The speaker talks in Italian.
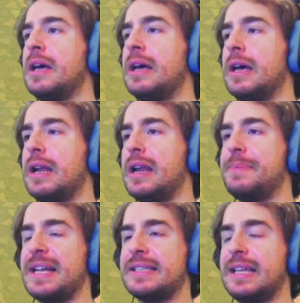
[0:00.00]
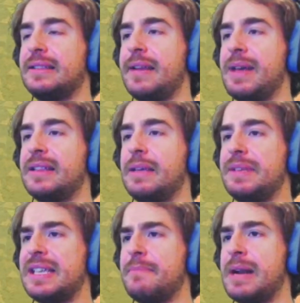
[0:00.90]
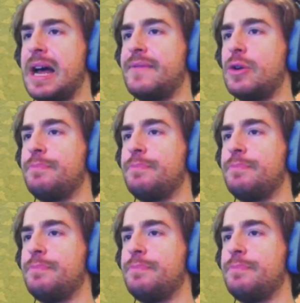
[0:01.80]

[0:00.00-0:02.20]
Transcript: Eh, la piazza altrimenti mi sembrava